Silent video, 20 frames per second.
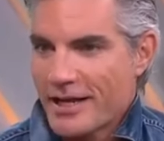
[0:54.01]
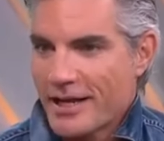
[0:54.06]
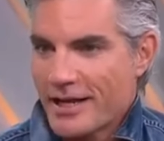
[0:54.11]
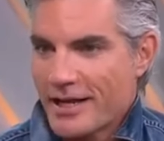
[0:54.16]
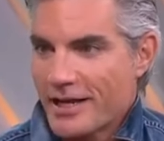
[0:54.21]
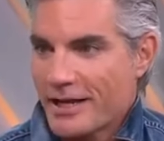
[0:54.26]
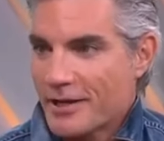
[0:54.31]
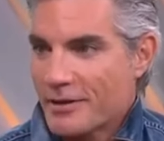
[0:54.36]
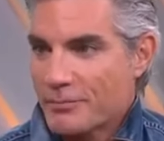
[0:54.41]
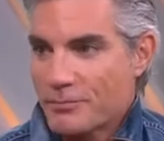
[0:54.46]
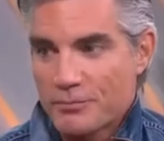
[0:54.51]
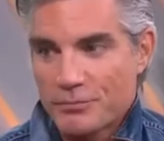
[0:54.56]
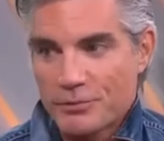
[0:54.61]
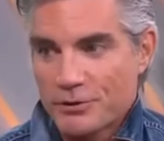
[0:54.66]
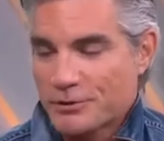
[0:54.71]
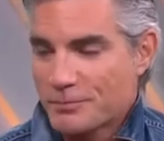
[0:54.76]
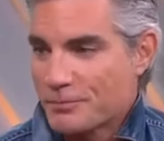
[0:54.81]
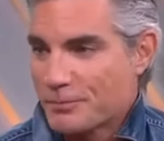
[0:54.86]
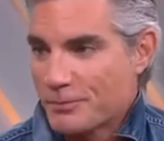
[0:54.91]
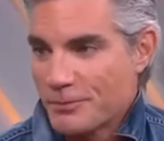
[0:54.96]
Eh,
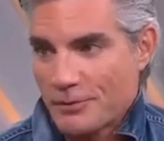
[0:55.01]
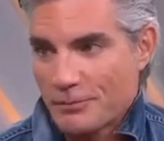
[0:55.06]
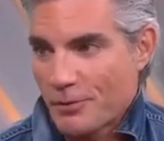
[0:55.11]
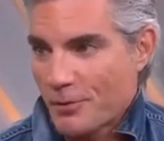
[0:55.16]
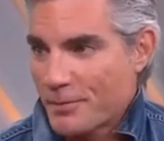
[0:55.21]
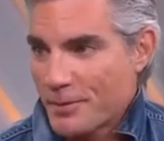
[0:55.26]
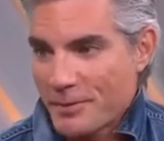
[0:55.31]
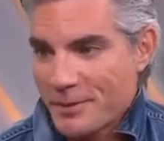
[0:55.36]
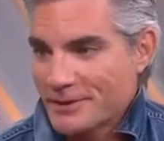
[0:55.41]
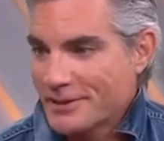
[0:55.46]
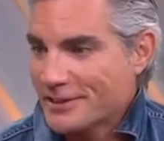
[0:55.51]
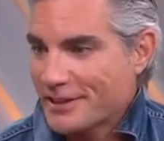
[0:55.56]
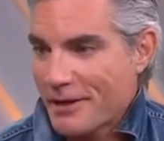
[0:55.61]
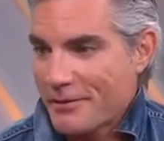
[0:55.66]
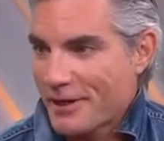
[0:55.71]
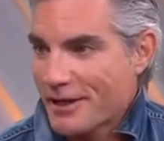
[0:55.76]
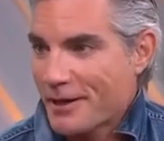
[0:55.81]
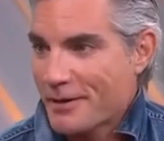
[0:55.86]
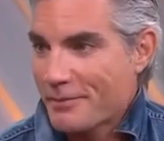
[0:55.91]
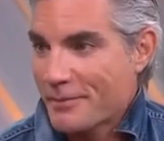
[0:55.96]
pues propiamente
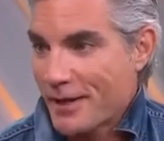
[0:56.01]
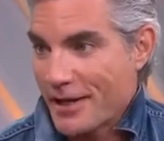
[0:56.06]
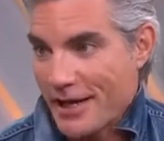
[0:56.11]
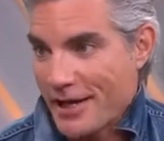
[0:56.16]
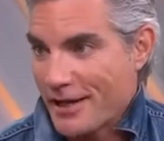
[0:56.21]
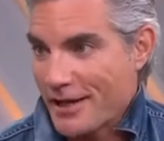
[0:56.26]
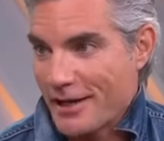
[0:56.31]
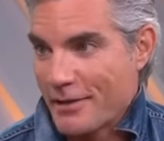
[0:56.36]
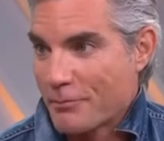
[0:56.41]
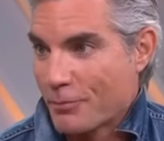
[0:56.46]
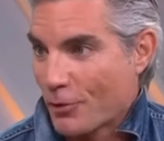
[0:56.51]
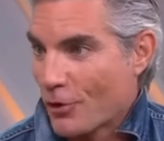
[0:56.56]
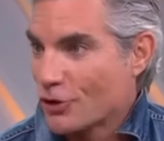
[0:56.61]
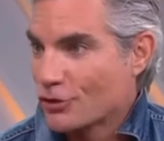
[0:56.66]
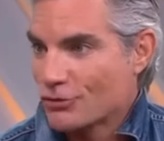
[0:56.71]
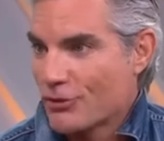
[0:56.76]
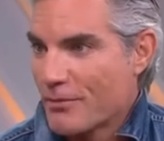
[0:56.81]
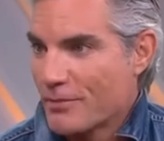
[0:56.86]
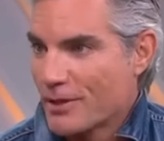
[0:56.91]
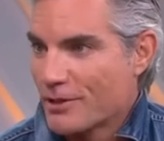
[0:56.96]
trabaja para en pro
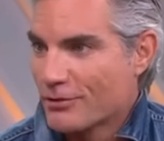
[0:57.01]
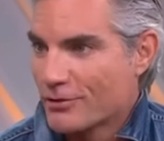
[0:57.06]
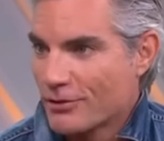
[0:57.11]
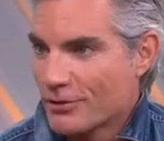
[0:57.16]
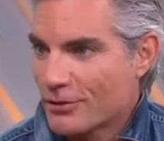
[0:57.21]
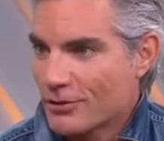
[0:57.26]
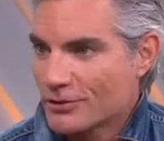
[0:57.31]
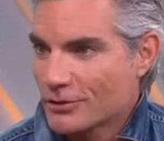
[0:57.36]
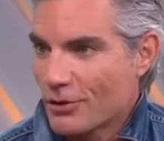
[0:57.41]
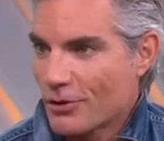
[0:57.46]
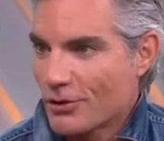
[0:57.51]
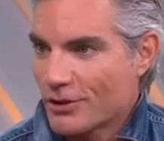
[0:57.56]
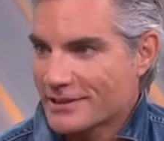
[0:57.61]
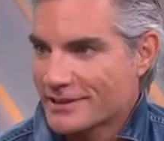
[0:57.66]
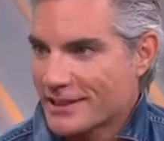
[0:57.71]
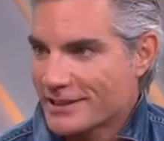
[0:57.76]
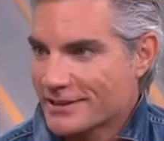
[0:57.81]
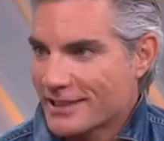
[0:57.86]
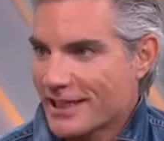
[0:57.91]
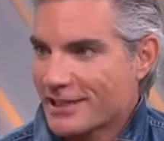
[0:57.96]
de su amigo, ¿no? Todo lo que
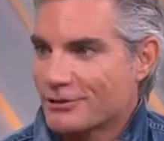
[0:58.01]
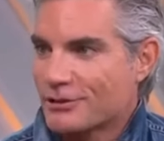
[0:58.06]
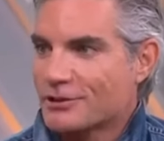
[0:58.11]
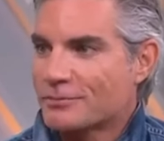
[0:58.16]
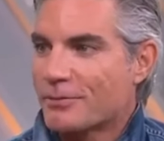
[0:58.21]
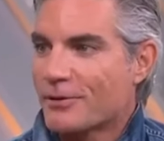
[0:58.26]
está ah, haciendo.